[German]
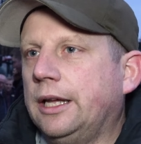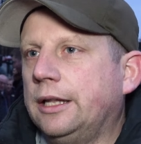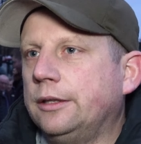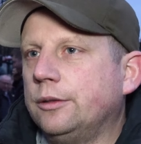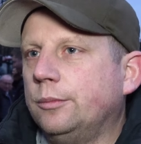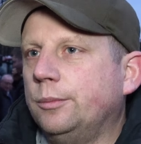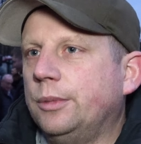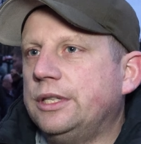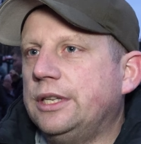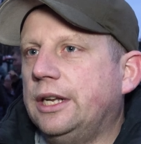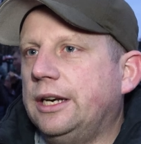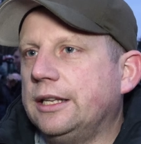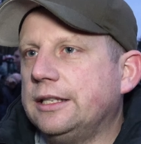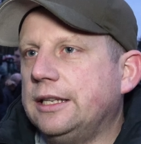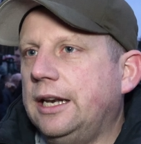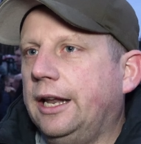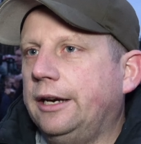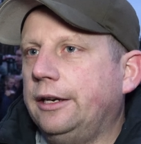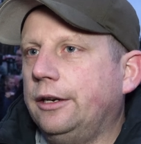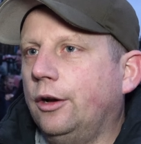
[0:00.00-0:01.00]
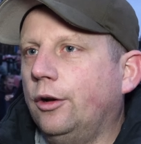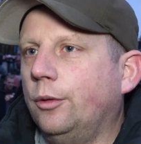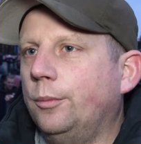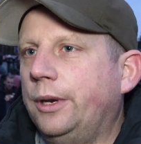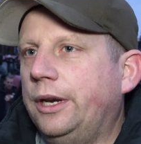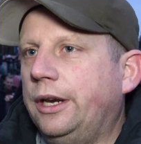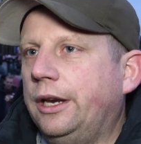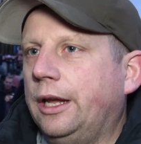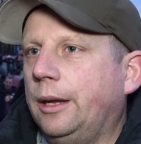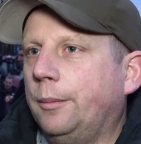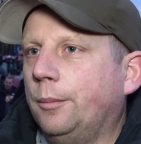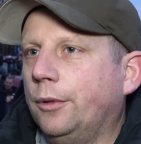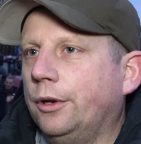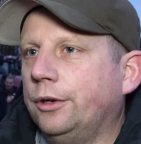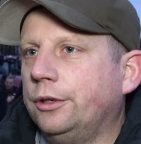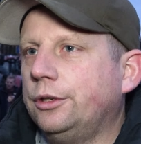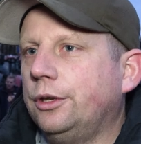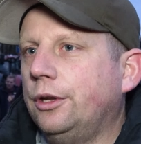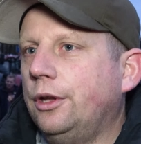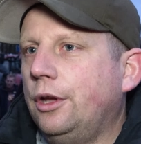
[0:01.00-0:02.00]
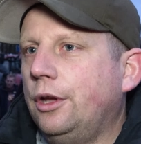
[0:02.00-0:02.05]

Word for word: kann so ein bisschen das Land auch mitnehmen und